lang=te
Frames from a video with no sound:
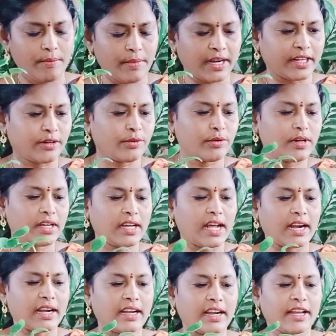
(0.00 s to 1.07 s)
మనకు కూడా
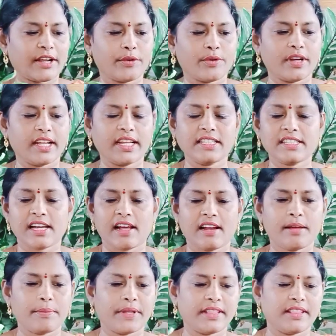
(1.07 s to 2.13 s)
అట్లాగే ఉన్నాయి
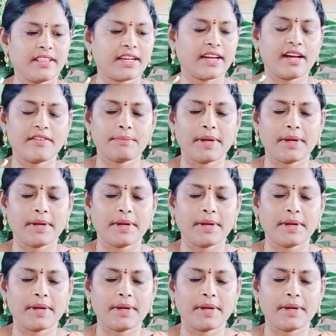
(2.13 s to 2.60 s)
చాలా పెద్దగా